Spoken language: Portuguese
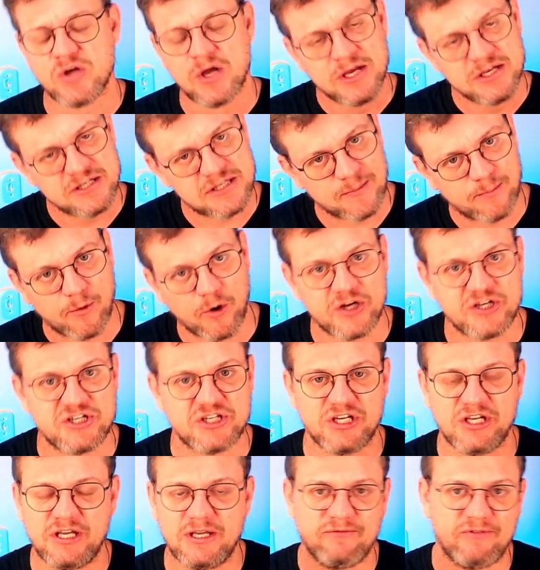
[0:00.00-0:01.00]
Você pode
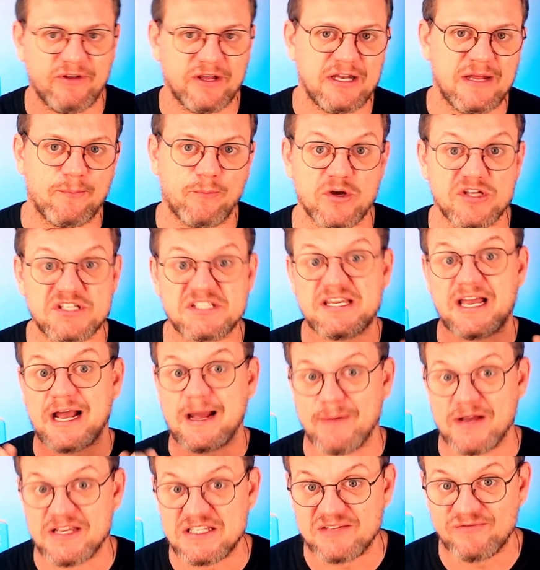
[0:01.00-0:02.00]
ir ver depois que
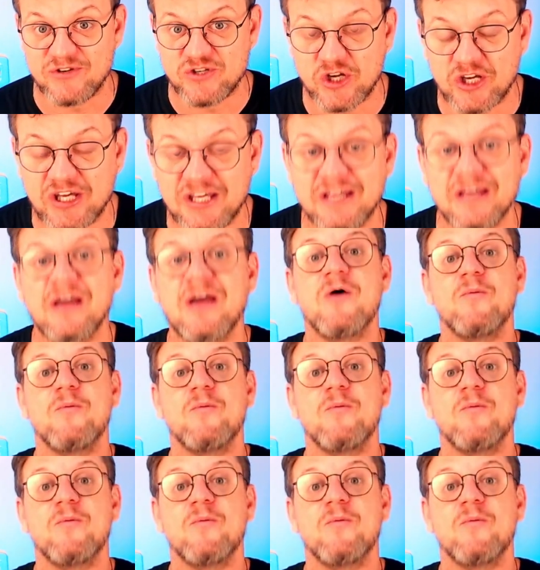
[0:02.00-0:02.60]
acabar esse vídeo aqui.